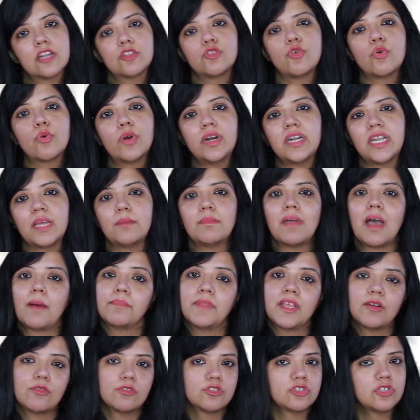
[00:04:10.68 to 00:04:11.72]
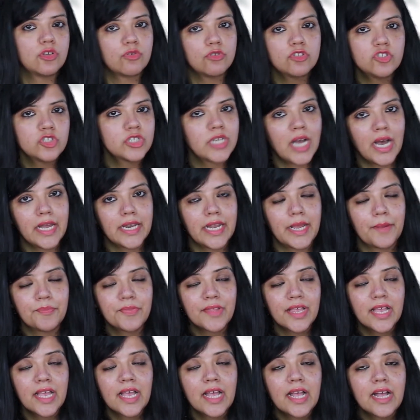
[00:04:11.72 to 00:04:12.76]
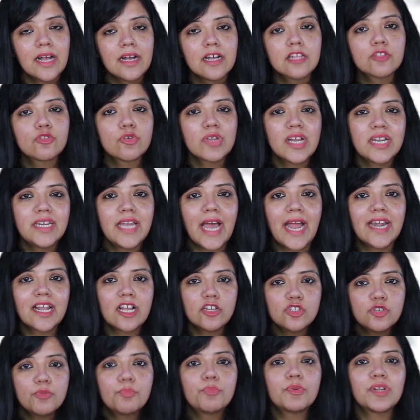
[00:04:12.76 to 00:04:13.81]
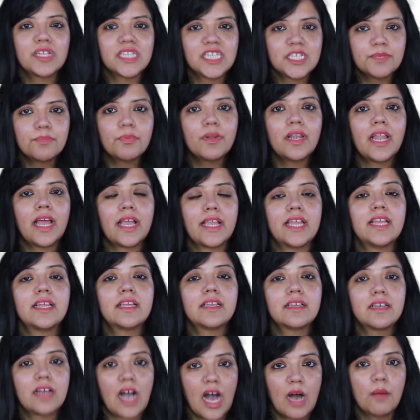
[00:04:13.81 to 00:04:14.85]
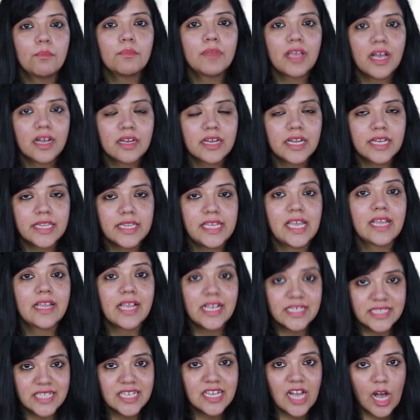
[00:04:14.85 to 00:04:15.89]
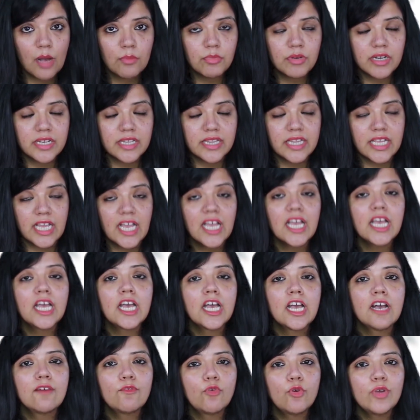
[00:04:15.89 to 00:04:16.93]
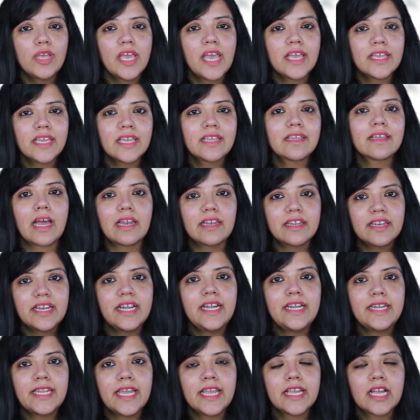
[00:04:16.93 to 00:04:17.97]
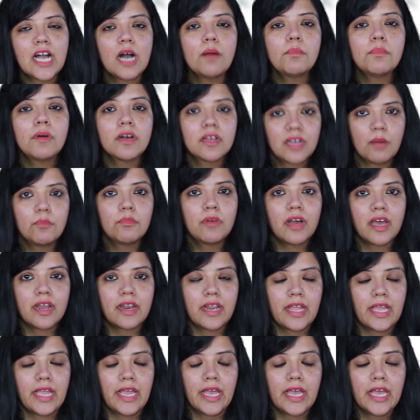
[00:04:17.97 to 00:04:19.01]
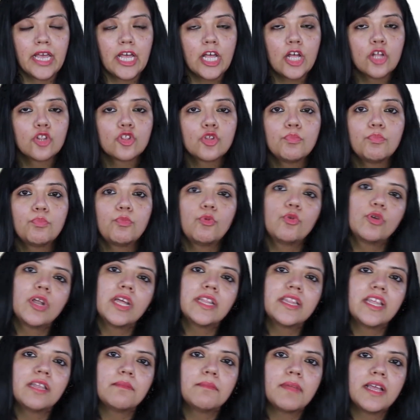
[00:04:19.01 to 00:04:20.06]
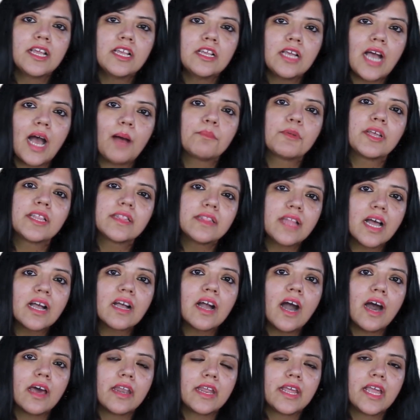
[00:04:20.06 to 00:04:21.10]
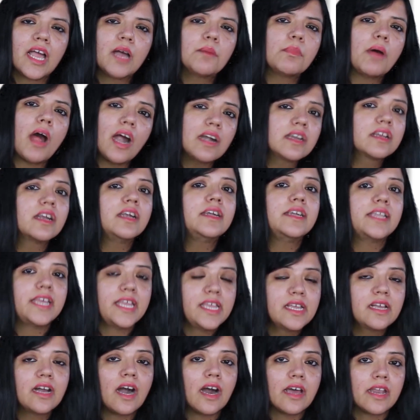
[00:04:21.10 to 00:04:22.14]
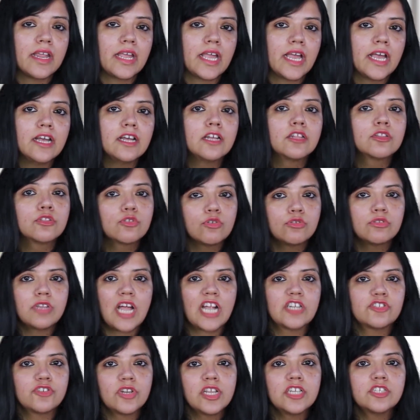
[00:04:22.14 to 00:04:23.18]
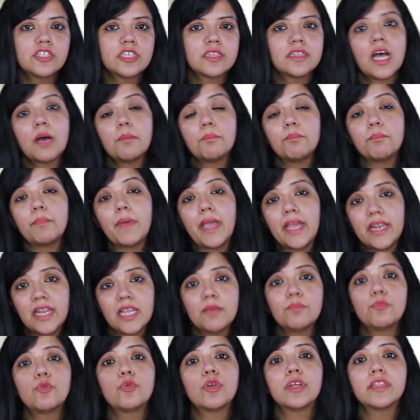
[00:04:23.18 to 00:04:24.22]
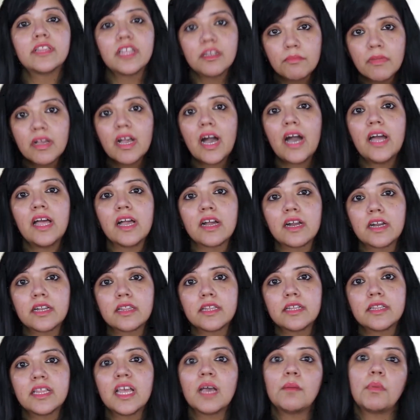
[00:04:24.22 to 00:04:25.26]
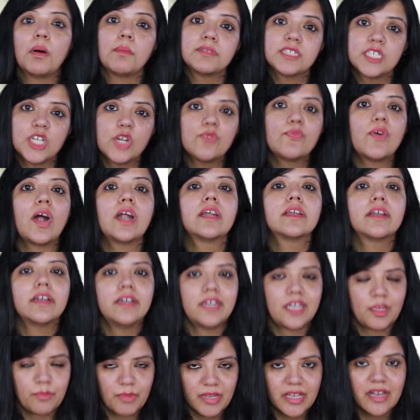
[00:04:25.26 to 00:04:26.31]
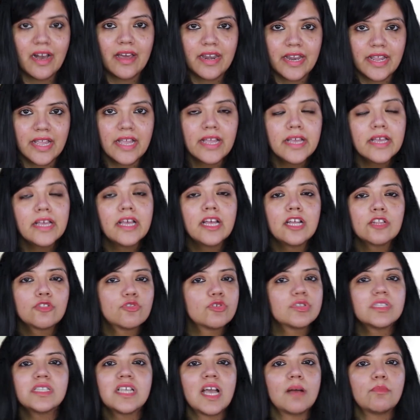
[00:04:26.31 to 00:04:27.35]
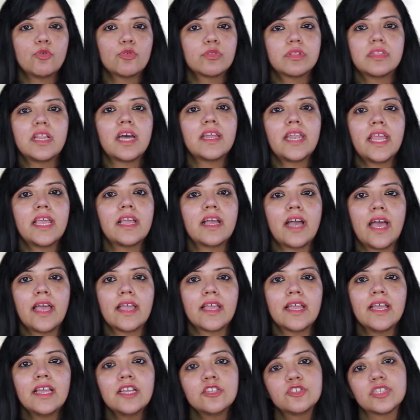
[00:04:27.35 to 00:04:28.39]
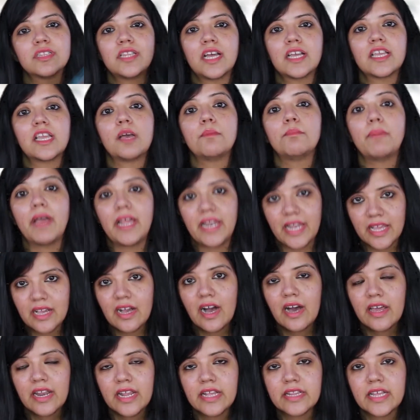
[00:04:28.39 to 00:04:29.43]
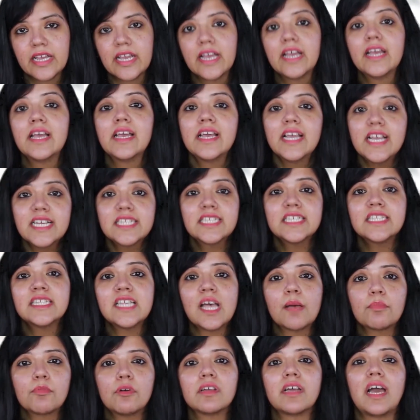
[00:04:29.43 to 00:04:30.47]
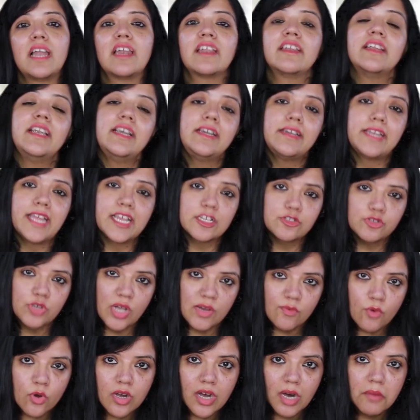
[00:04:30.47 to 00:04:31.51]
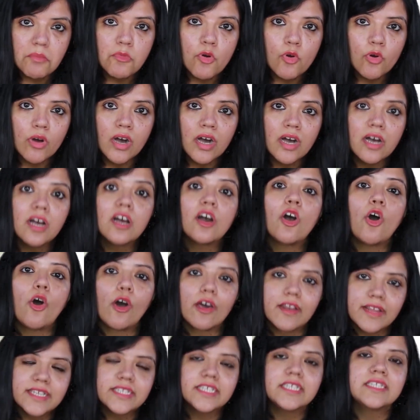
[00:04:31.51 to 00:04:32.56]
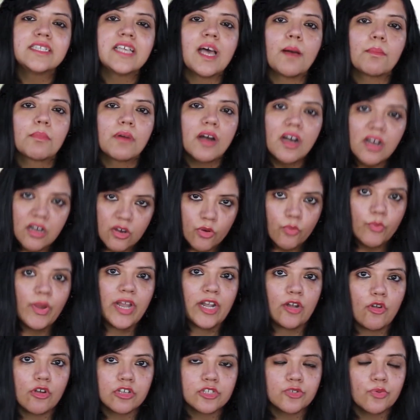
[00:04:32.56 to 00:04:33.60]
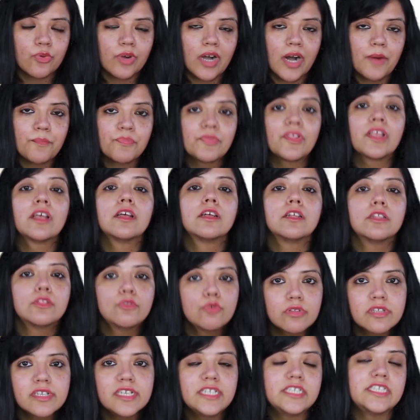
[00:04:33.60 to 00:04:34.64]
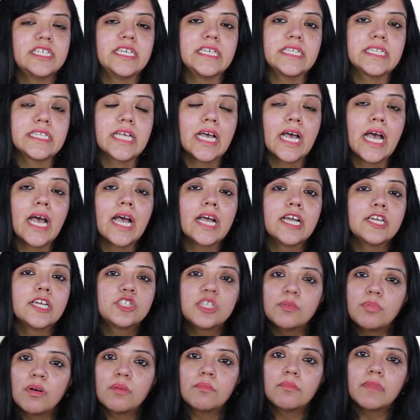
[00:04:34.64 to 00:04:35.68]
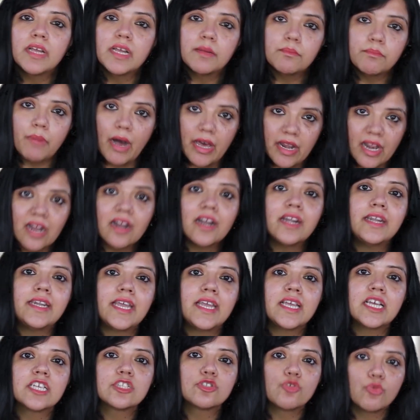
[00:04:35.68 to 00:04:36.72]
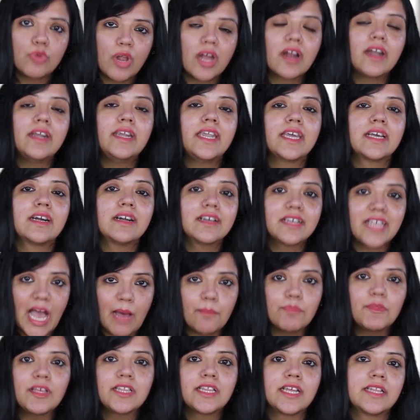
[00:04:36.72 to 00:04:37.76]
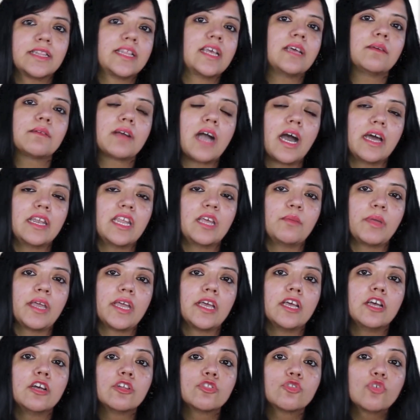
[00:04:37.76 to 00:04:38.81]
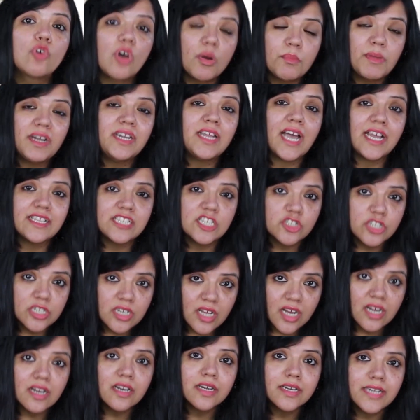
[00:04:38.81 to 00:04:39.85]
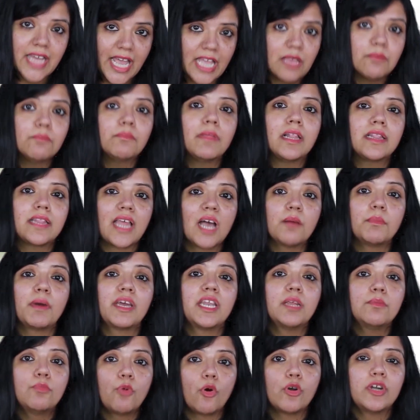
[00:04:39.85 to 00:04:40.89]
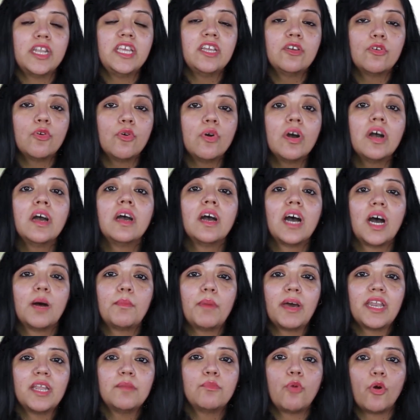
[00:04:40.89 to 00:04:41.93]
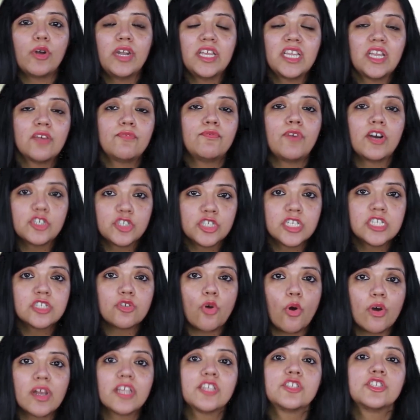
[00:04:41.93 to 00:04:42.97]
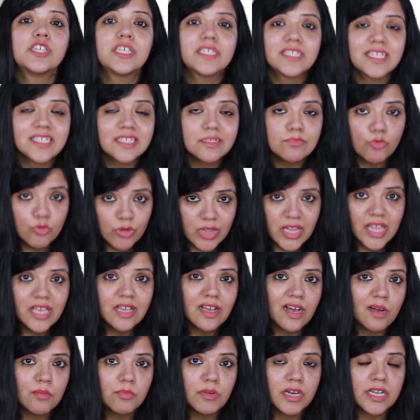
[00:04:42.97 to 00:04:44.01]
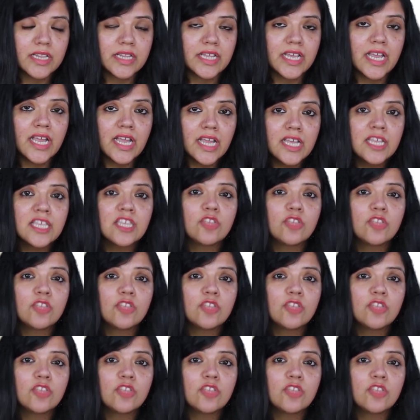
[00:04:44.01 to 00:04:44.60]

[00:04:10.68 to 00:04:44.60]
हर दो घंटे में आपने कुछ ना कुछ खाना है तो ये डाइट का जो प्रिंसिपल है ये काम क्या करती है कैसे काम करती है वो ये है कि कैलोरी इनटेक आप कम कर रहे हैं तो पूरे दिन में आप कितना खा रहे हैं आप आठ घंटे ही खा रहे हैं तो नेचुरली जितना आप पहले पूरे दिन में खाया करते थे अब आप सिर्फ आठ घंटे में खा रहे हैं तो इसलिए आप उतना नहीं खाएंगे जितना कि आप पहले खा रहे थे इसी से आपका कैलोरी इनटेक जो है वो कम होगा और इसी से आपका वेट लॉस होगा दूसरी चीज़ जब हम 12 घंटे या 16 घंटे का गैप दे देते हैं खाने में तो हमें डाइजेशन का टाइम मिलता है हमारी बॉडी को हमारी बॉडी के फंक्शंस और अच्छे से स्मूथली काम करते हैं